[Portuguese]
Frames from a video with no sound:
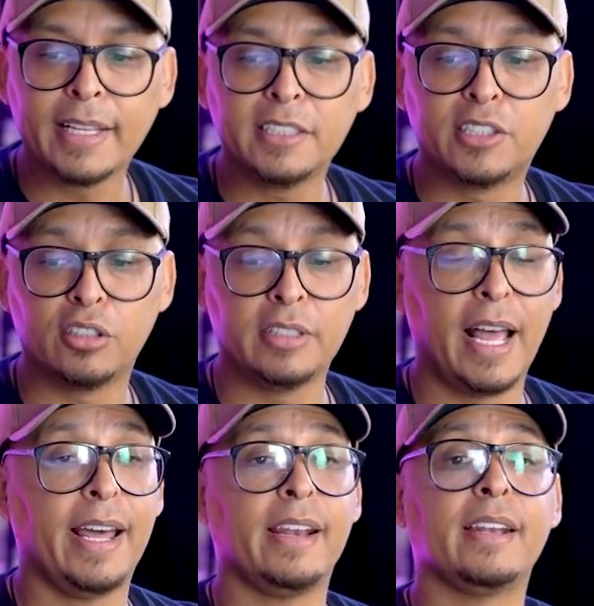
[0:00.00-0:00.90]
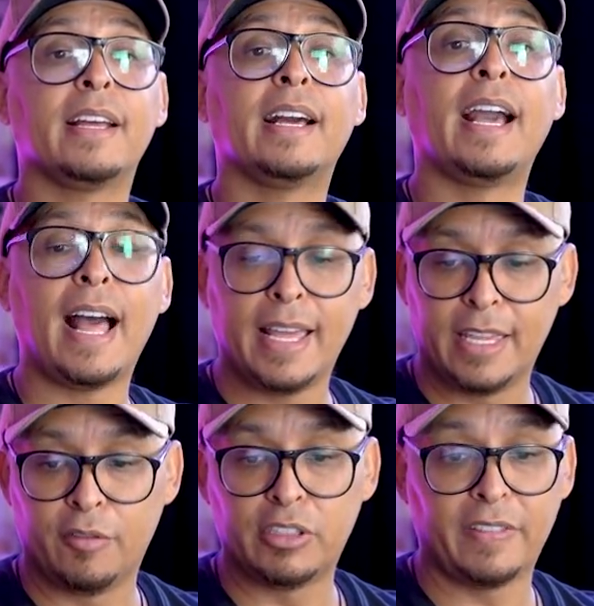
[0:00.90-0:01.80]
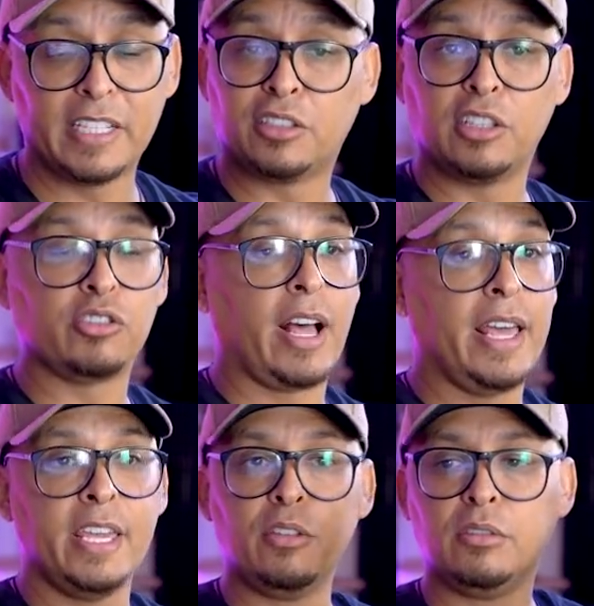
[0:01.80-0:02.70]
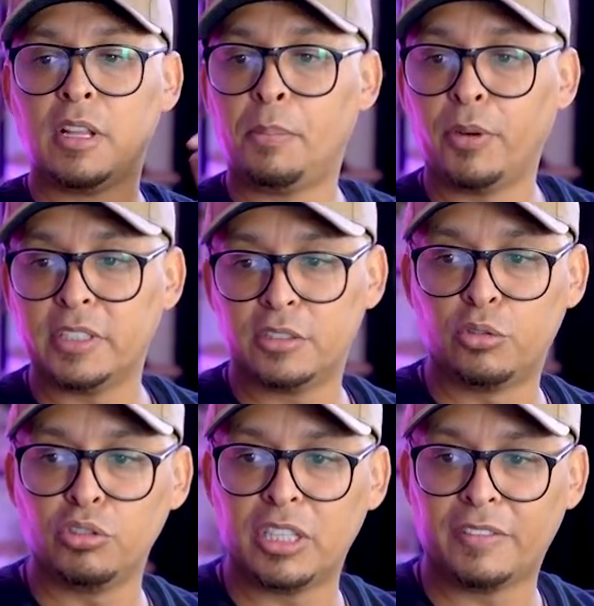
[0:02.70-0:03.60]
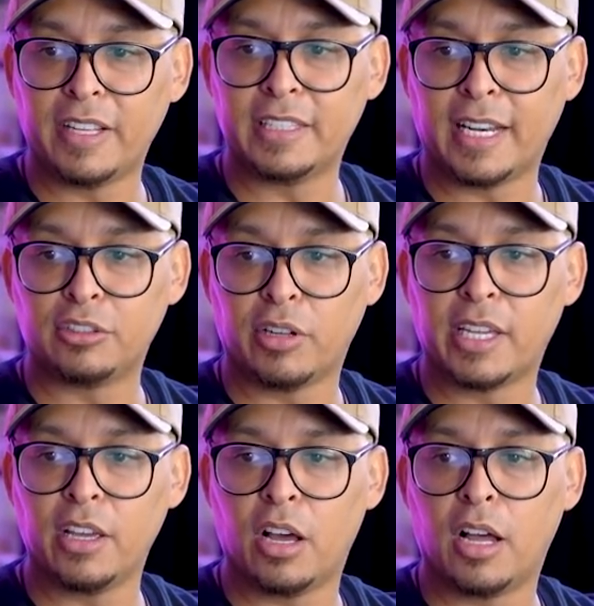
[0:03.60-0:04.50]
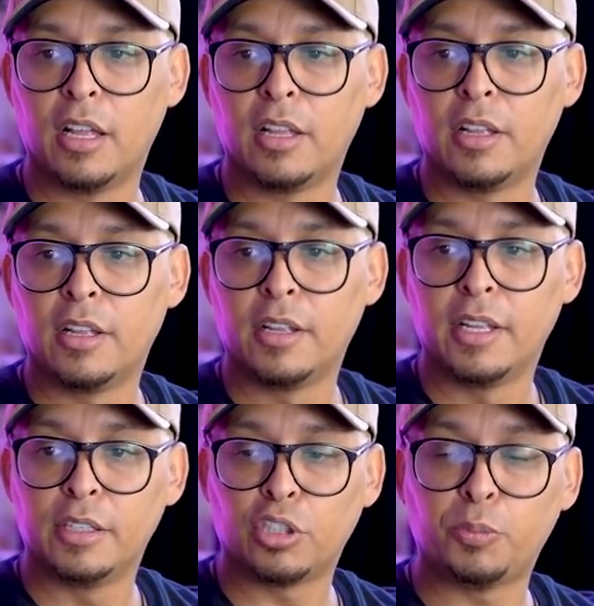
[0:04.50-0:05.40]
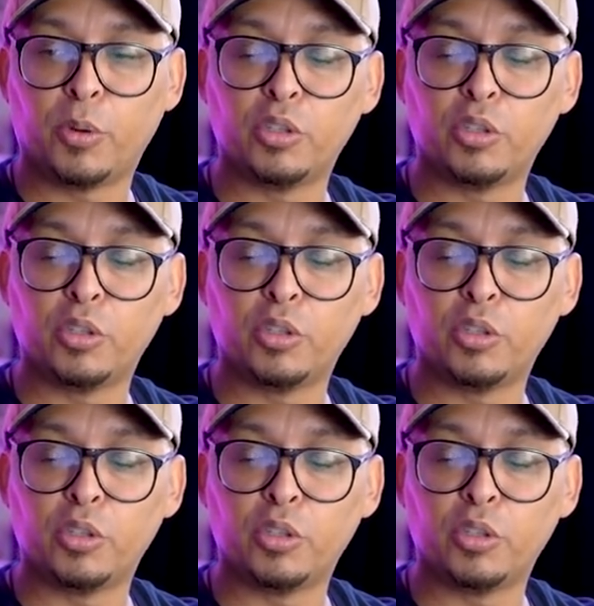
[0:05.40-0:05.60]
adicionar carrinho. Você vai adicionando o carrinho, depois de tudo você vai entrar só aqui, ó e todos os